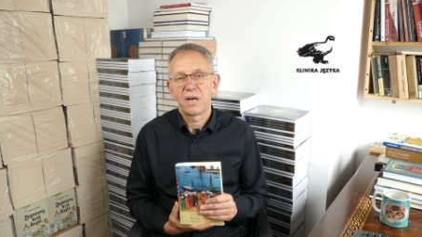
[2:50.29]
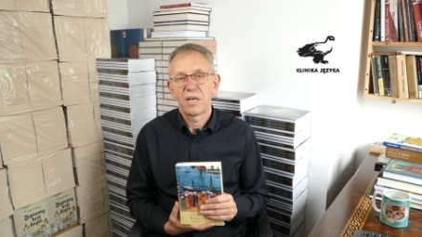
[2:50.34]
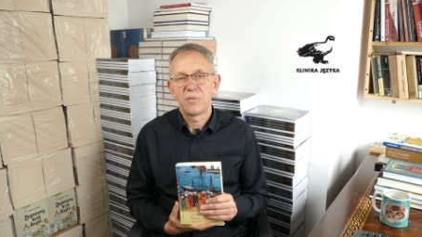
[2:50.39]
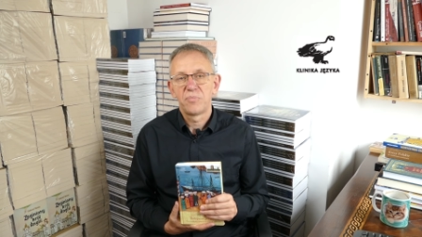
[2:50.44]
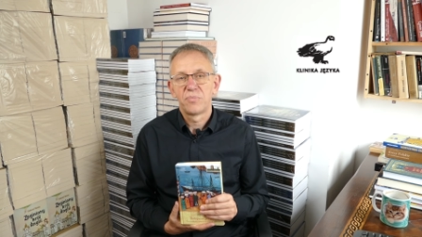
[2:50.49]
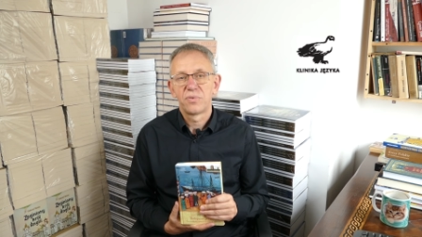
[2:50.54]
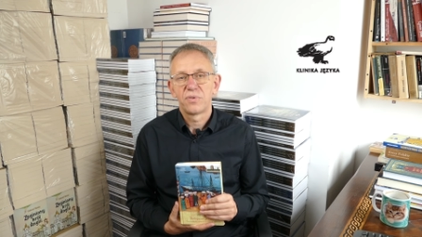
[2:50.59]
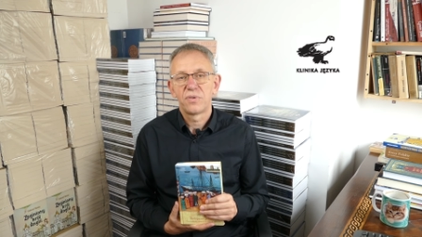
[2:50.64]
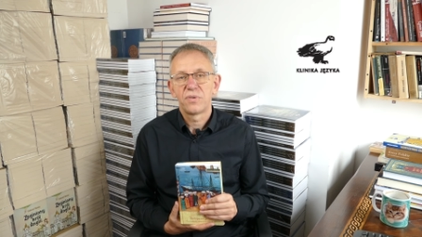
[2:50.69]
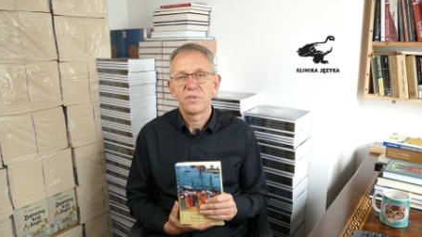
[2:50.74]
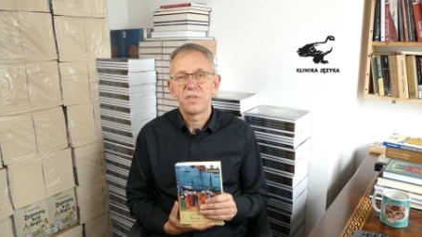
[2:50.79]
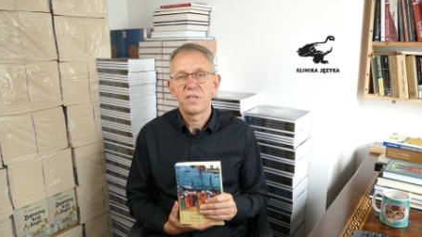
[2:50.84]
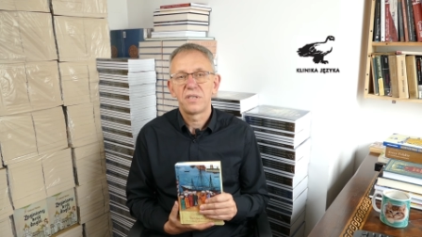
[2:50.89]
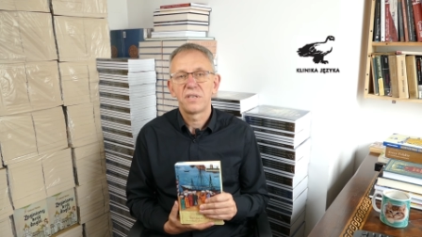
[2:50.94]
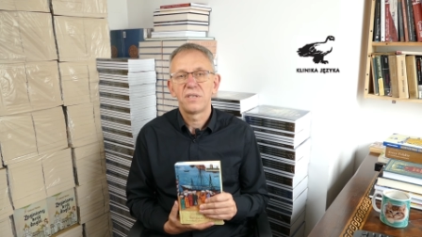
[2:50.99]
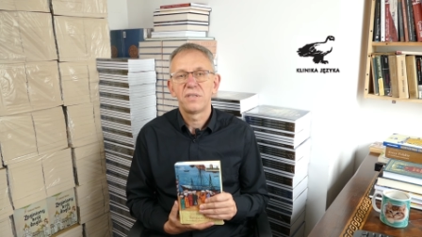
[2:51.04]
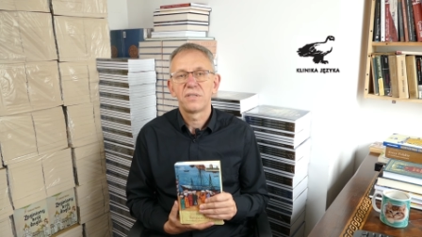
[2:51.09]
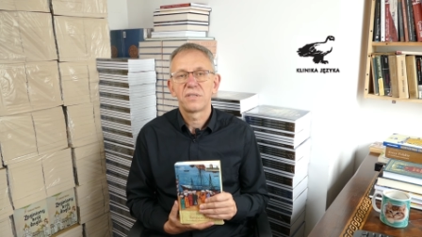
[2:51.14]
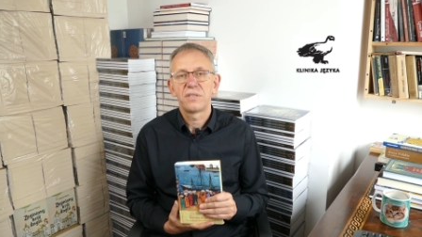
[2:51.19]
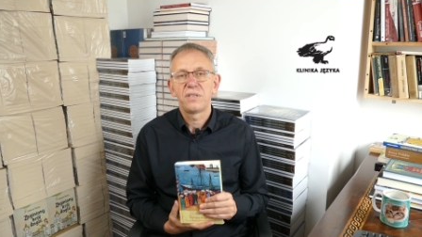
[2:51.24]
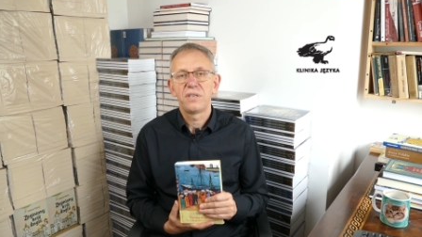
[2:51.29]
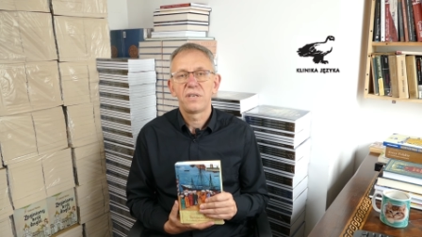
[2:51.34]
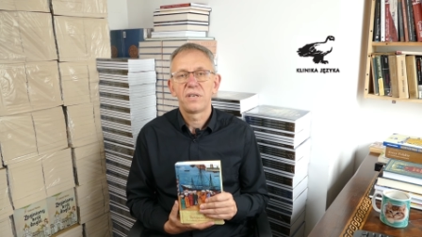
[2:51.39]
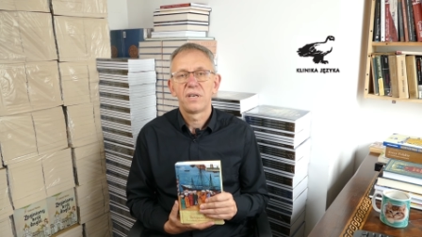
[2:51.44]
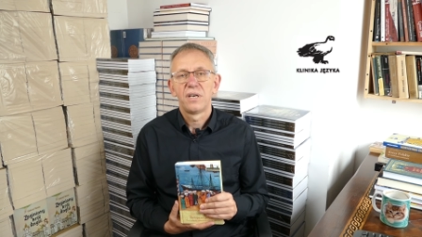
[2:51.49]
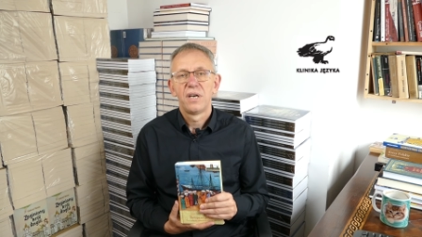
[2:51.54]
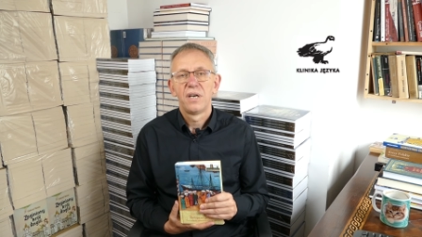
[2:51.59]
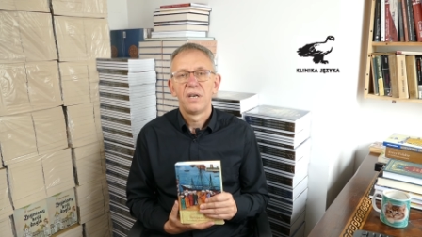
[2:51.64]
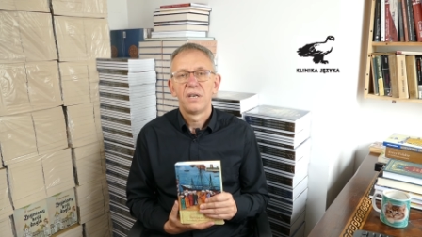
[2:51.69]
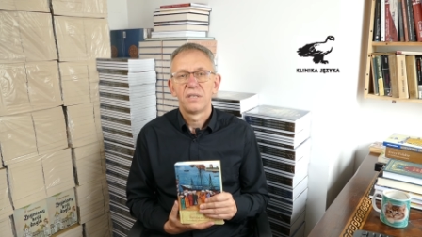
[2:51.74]
albo jeden z
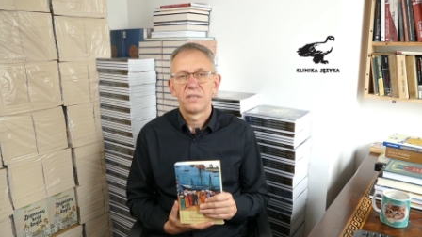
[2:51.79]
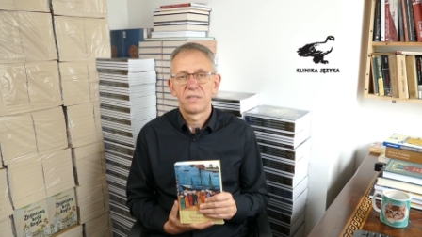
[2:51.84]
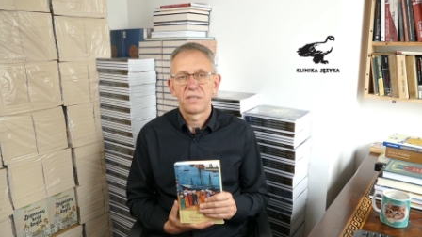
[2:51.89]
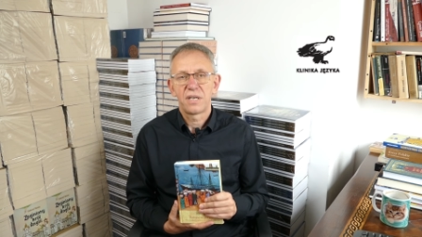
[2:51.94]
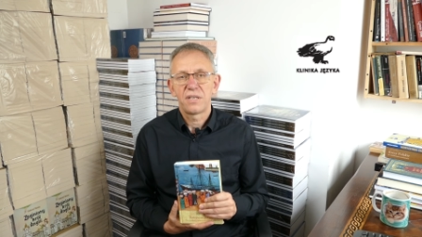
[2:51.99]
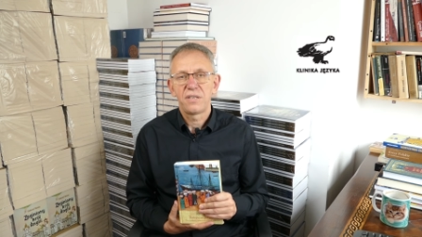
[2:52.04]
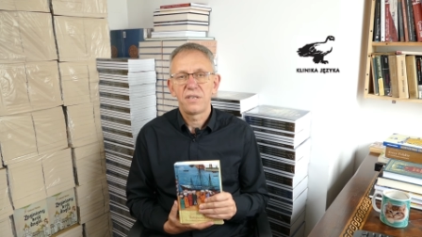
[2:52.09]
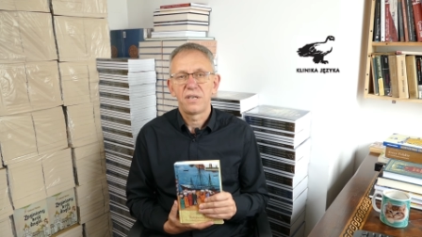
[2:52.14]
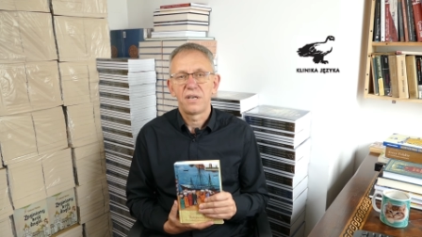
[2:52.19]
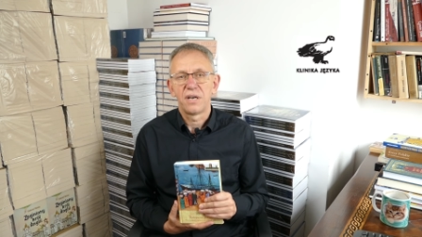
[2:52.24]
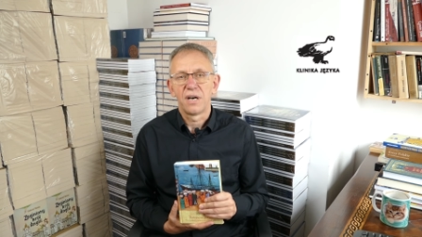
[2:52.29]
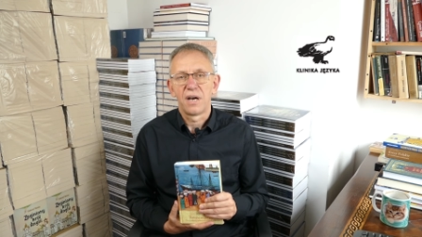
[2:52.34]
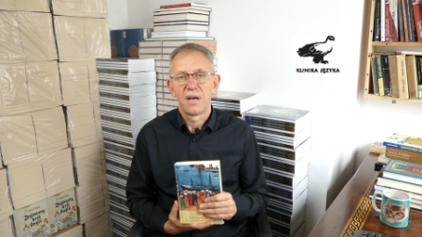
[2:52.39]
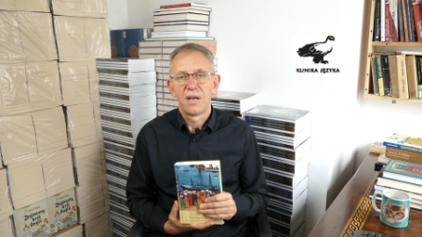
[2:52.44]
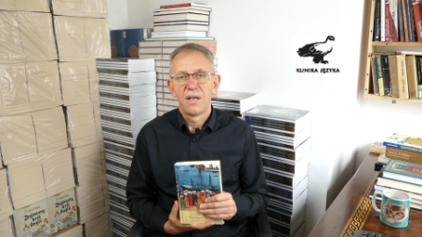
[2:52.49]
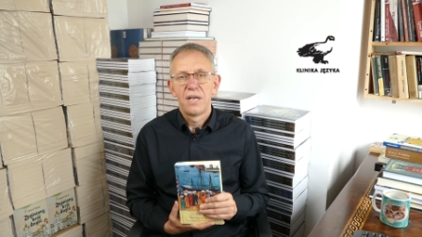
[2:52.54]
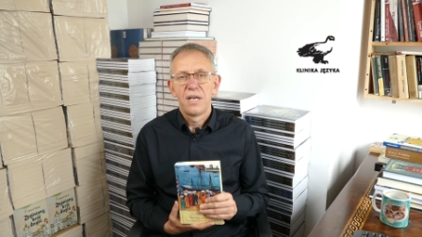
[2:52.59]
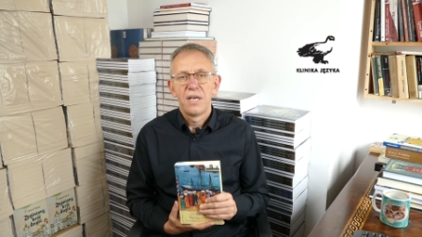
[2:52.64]
nich zanika.